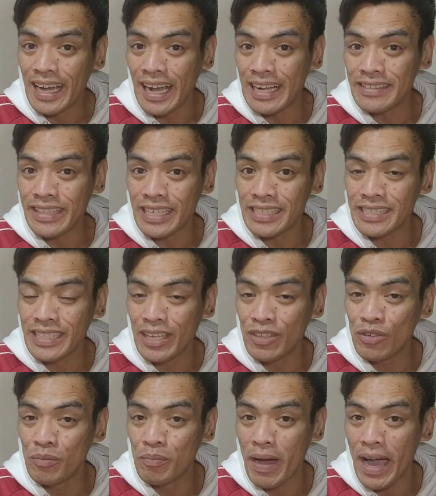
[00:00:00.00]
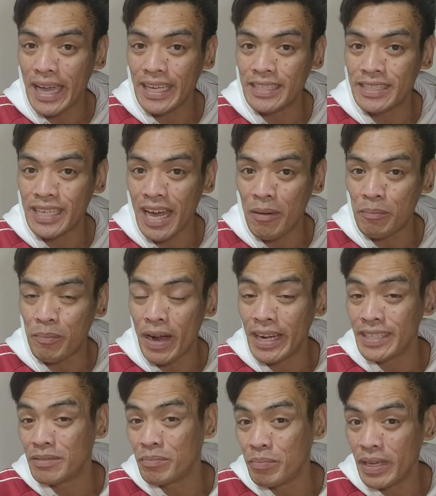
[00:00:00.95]
Kaltas na yung bayad sa
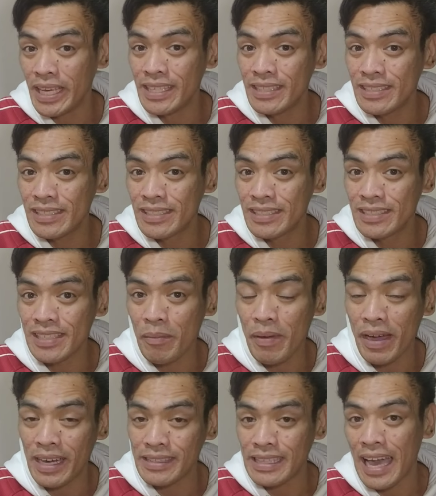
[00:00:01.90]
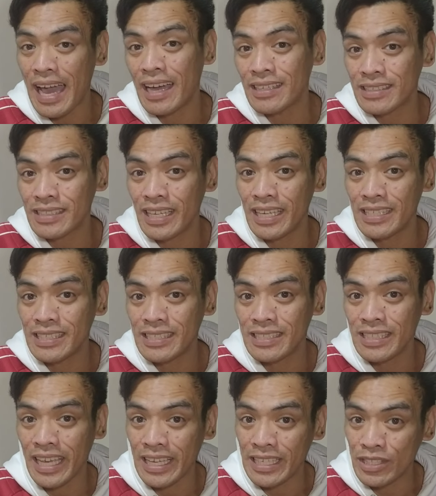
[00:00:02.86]
apartment, sa mga
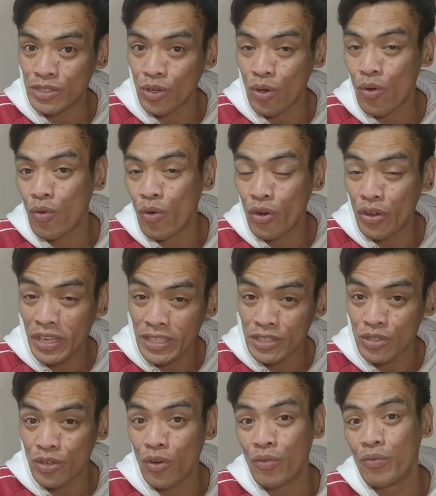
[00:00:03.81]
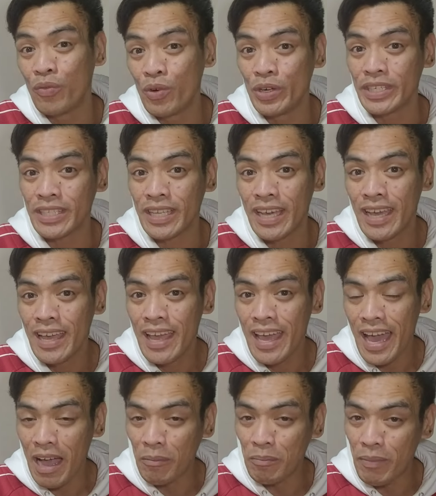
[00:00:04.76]
taxes, and so on and so forth.
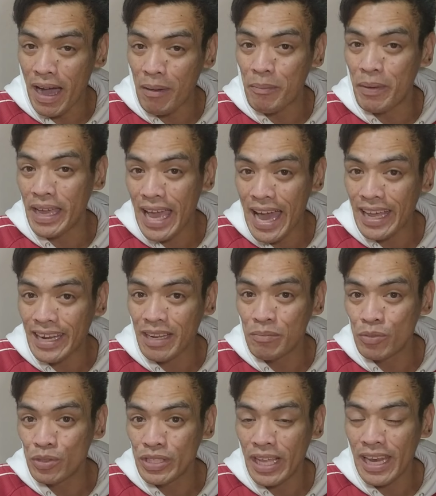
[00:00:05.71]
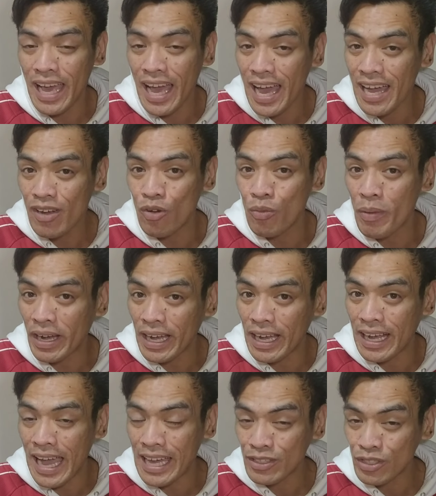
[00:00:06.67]
Ang babayaran mo na lang o
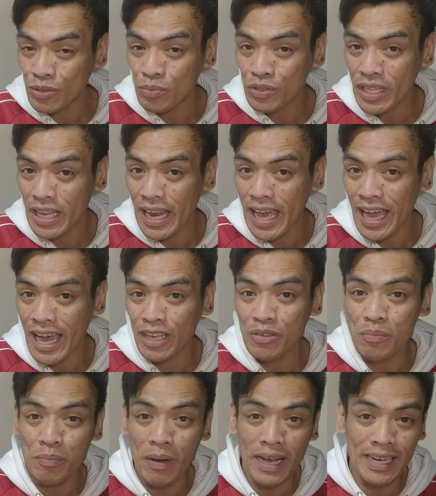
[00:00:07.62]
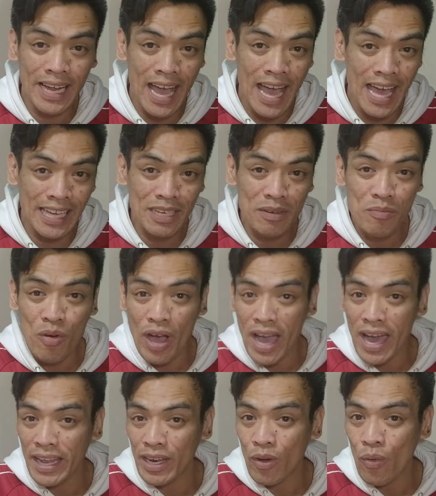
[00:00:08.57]
magagastos mo na lang ay yung pagkain mo
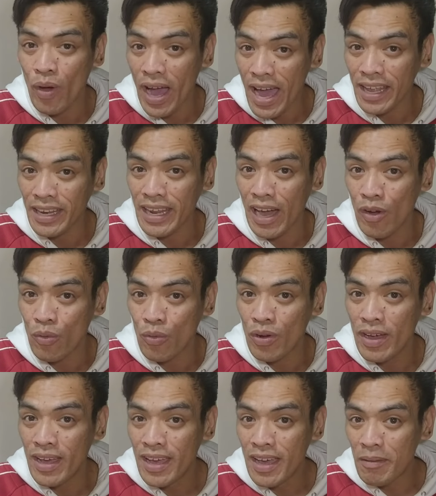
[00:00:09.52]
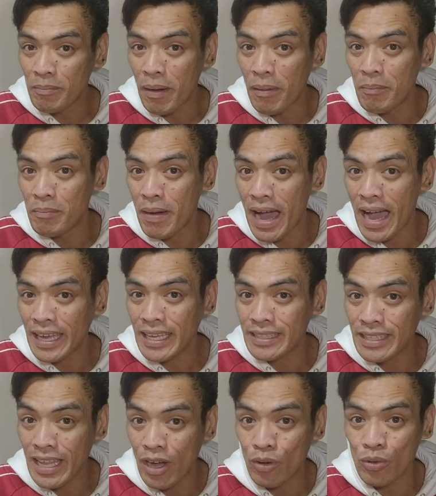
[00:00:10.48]
araw-araw,
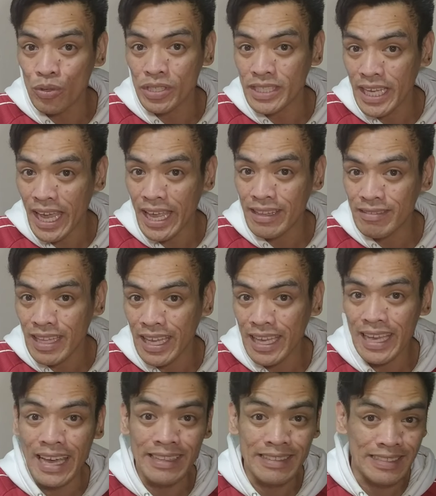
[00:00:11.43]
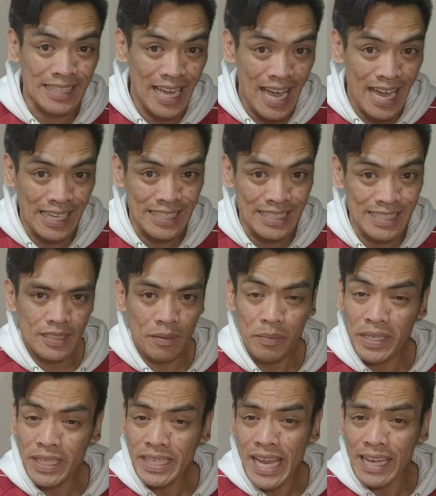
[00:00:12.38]
pambayad ng kuryente at gas.
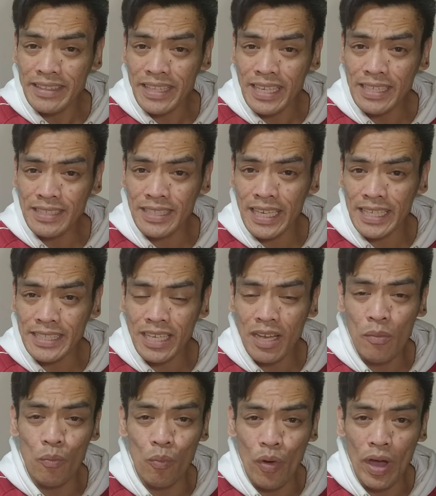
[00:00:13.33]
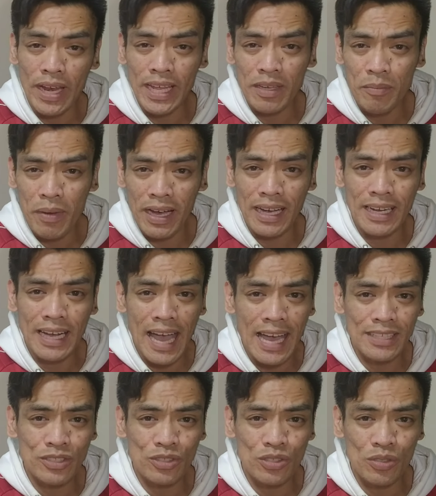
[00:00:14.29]
Sabihin natin sa isang buwan ay mga
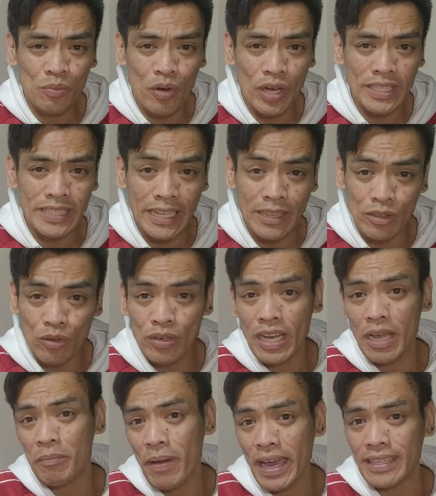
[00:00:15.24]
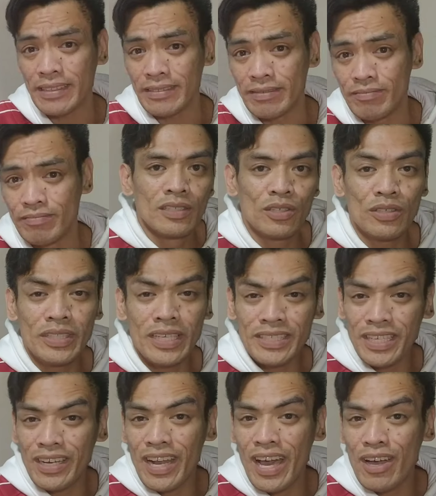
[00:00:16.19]
gastos mo ay tatlong lapad. So
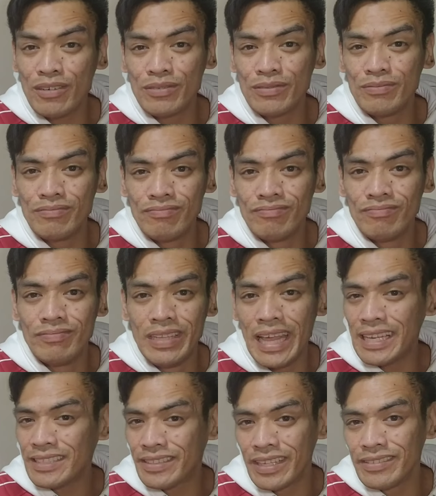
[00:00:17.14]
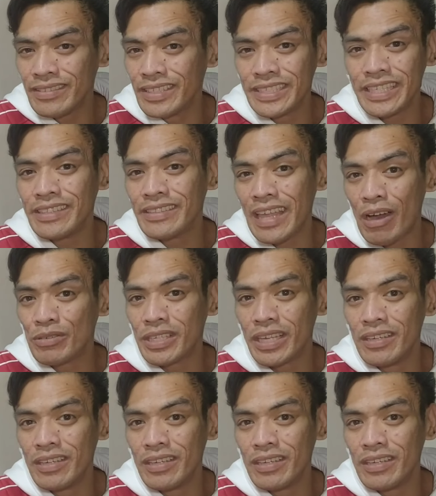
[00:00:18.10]
that's around less than 13,000